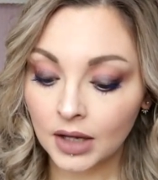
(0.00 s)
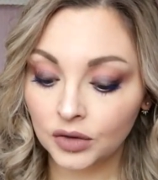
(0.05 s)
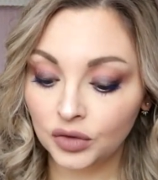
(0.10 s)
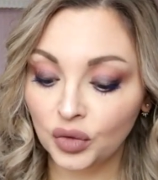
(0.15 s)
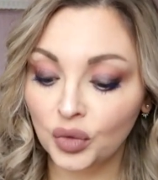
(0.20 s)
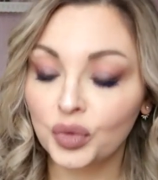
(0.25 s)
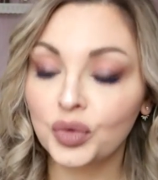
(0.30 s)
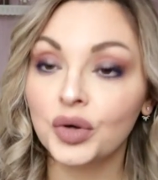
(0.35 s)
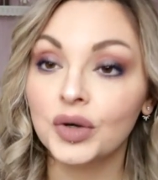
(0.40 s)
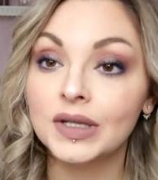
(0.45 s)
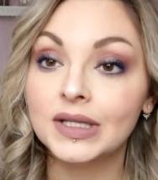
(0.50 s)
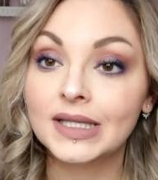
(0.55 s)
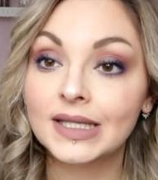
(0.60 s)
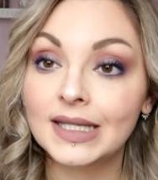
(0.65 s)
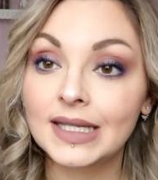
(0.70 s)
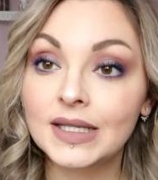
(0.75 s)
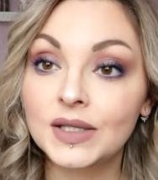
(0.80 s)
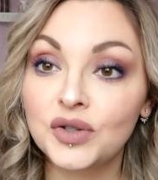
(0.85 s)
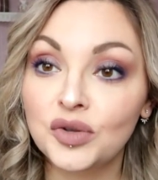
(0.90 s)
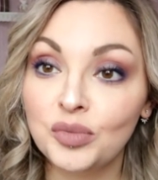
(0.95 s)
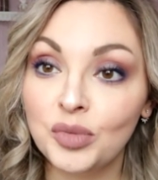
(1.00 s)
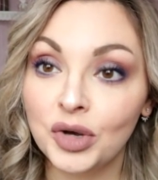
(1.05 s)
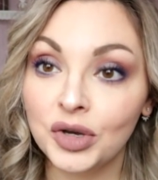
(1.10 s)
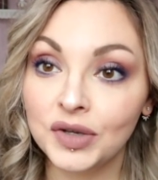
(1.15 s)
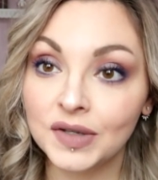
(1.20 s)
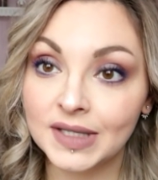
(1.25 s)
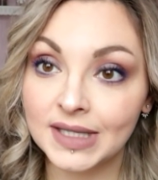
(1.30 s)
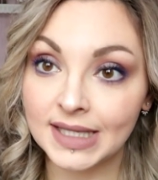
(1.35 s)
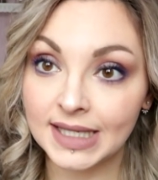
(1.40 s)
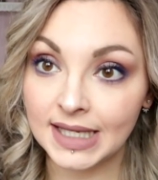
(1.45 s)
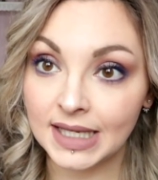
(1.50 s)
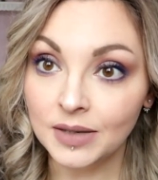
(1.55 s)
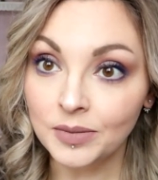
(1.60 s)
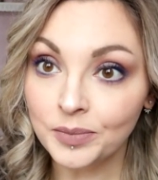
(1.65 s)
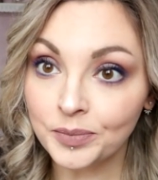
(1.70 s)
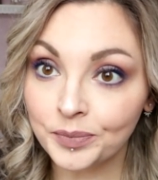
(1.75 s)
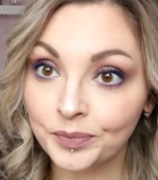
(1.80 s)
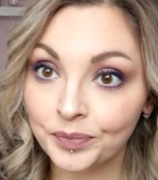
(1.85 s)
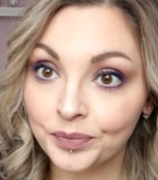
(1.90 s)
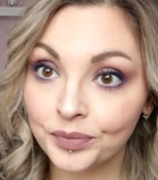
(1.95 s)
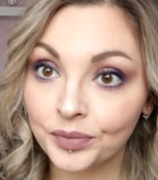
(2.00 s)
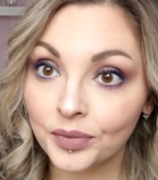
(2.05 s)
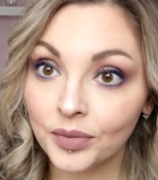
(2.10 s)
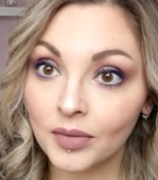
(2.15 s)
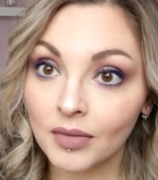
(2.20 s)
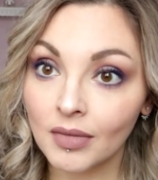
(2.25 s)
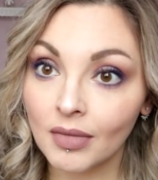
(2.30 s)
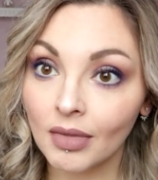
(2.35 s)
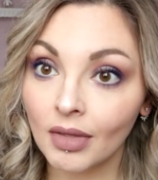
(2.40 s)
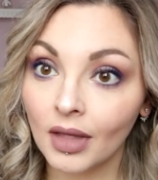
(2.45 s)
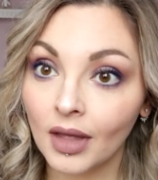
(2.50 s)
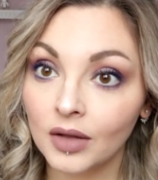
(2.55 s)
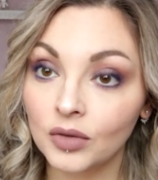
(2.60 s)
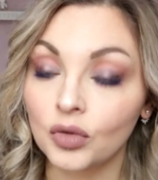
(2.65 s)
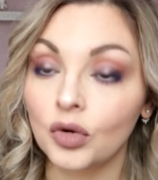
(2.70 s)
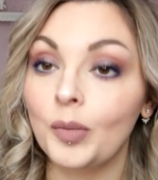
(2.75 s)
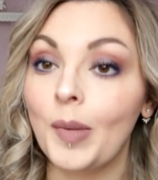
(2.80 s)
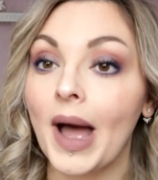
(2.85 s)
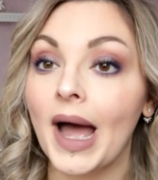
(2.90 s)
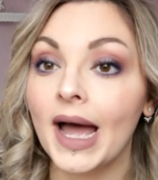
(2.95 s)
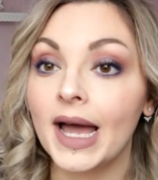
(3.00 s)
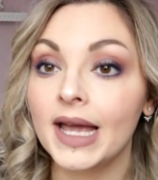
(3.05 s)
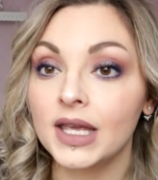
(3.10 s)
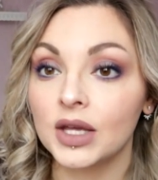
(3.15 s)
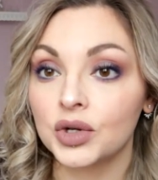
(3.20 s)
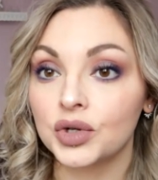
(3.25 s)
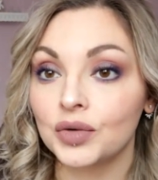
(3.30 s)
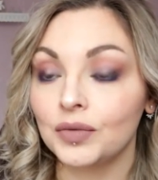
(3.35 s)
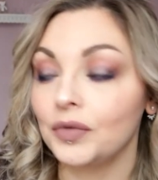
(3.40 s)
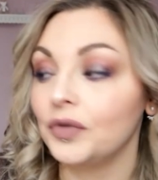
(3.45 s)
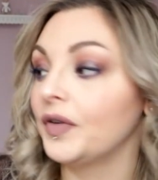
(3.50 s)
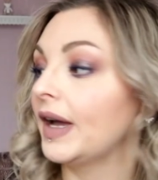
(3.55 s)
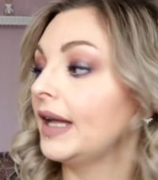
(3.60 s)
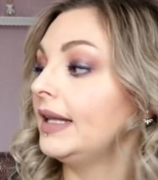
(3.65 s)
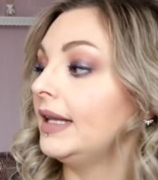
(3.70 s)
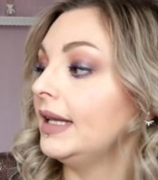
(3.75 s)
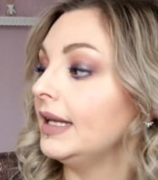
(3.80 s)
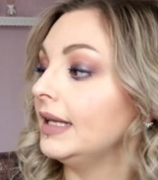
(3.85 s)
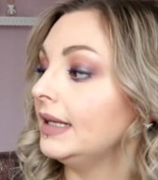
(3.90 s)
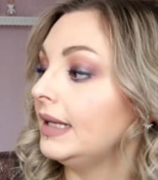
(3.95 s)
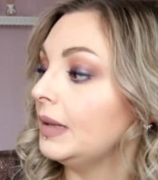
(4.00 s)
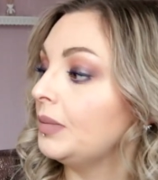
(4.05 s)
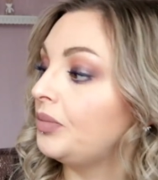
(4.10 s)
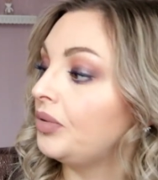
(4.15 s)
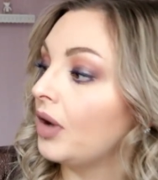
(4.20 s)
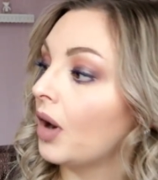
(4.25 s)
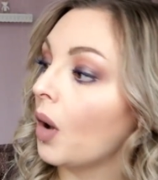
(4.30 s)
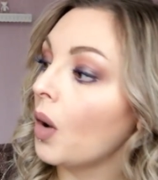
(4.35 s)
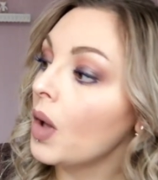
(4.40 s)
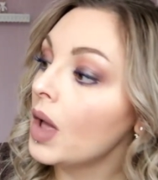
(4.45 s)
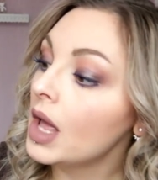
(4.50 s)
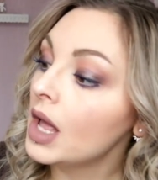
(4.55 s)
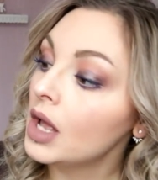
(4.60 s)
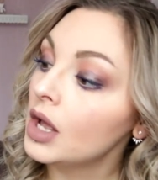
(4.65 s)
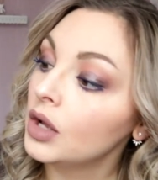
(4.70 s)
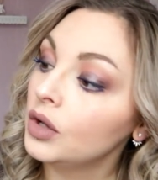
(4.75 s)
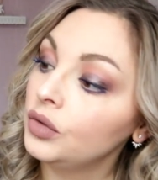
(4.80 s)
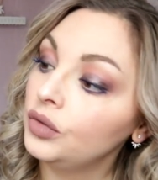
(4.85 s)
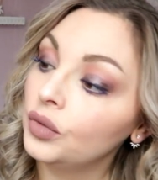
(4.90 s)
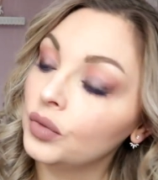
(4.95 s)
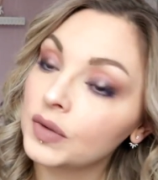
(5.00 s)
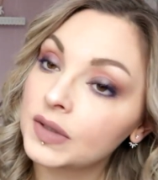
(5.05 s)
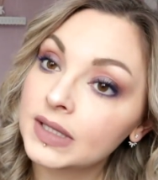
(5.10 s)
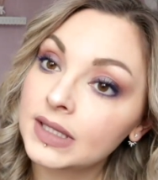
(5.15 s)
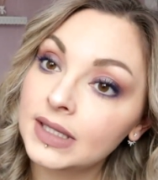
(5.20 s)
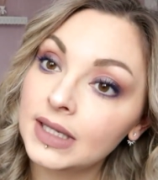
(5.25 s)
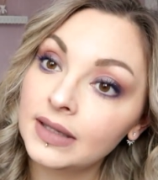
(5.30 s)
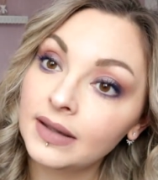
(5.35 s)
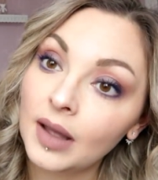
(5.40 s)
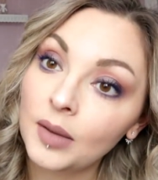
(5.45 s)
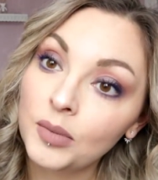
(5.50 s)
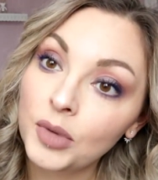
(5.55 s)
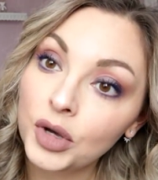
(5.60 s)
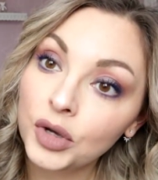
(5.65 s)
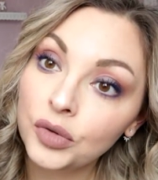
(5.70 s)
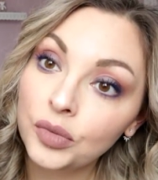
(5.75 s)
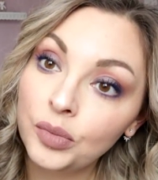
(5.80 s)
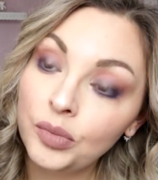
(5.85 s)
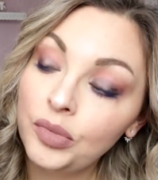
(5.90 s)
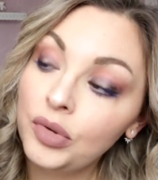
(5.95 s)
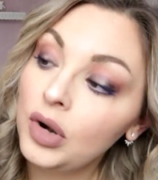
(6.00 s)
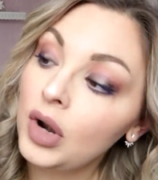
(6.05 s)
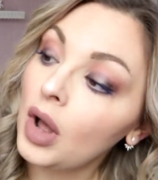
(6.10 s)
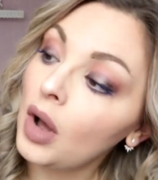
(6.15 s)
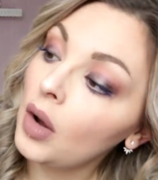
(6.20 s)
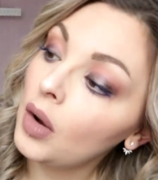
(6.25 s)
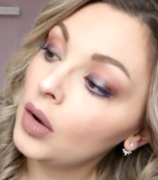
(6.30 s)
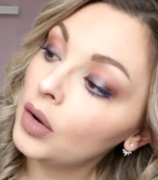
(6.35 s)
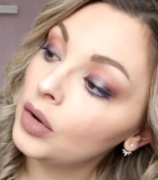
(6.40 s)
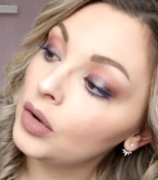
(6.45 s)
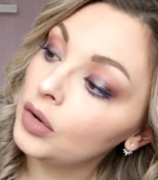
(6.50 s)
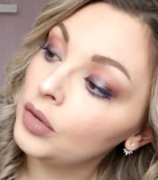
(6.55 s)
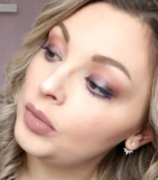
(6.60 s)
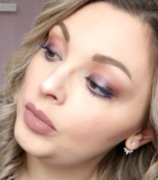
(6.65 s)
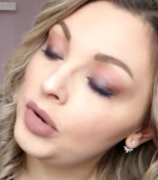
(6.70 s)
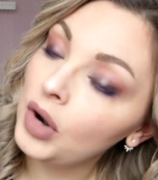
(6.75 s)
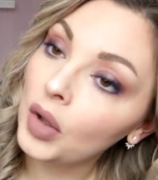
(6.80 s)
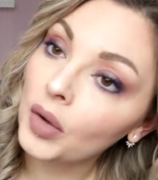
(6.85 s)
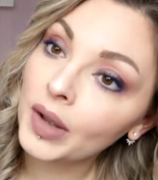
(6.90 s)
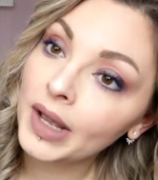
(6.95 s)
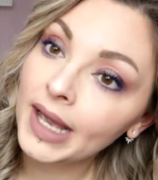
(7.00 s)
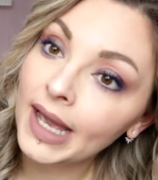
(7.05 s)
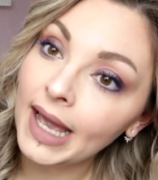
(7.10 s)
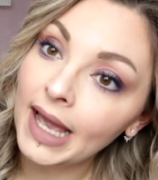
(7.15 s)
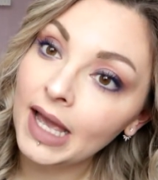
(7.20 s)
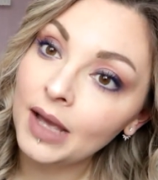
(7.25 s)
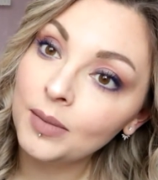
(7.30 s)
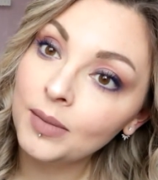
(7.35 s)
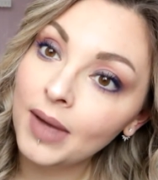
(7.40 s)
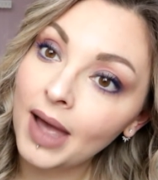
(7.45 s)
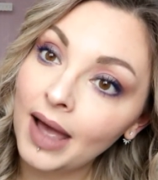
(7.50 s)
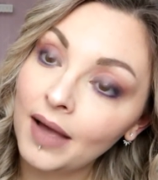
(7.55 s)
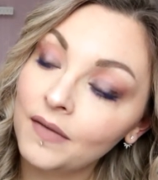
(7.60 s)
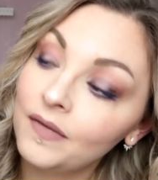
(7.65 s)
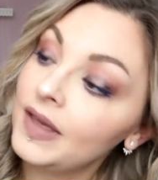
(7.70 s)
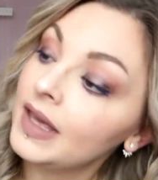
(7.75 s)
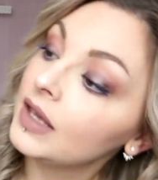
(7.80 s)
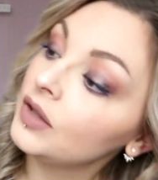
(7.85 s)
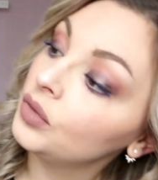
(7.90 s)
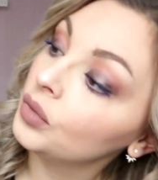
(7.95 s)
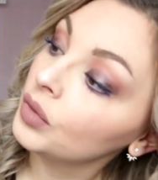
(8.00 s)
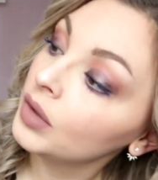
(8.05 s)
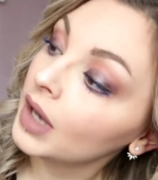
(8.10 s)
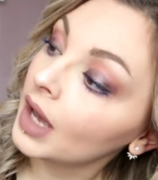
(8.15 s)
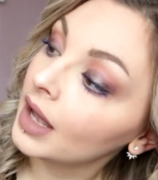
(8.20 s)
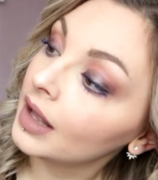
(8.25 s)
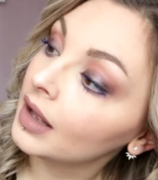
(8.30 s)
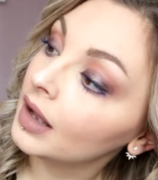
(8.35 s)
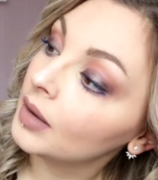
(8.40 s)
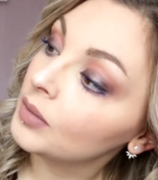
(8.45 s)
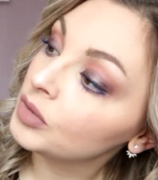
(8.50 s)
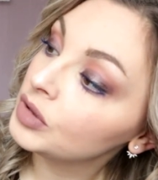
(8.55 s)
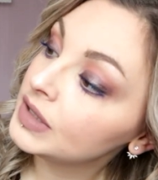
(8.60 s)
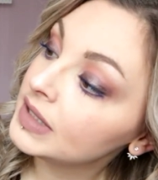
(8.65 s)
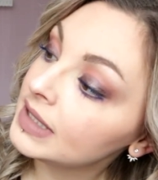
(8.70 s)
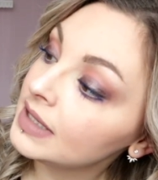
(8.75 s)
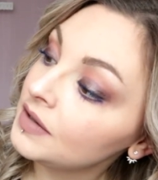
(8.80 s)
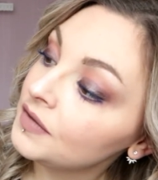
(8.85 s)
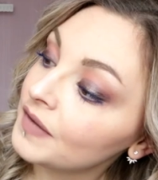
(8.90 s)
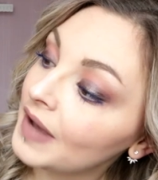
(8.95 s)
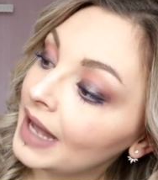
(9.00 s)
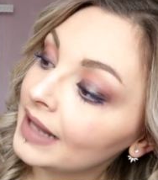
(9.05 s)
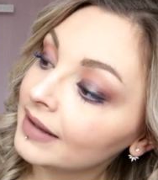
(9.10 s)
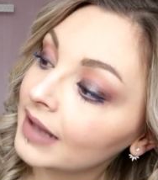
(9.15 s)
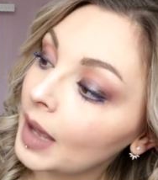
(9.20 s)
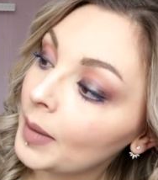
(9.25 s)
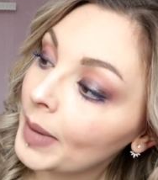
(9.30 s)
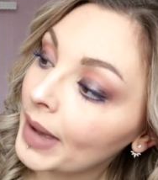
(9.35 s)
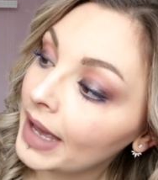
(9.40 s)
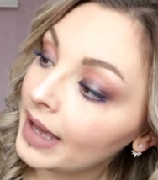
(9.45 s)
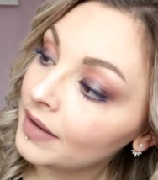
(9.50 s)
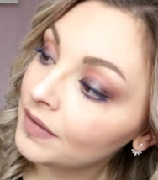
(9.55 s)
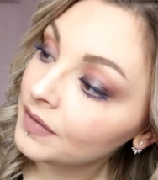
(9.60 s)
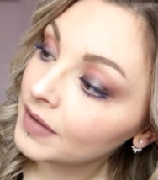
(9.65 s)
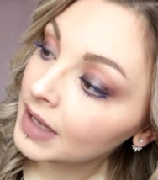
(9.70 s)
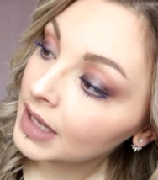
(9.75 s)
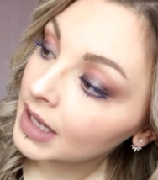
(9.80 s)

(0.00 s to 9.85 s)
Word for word: Donc c'est ce mug-ci donc pareil, hein, je vous ferai des, plans. Donc c'est un mug blanc, euh, blanc crème avec donc un motif attrape-rêve.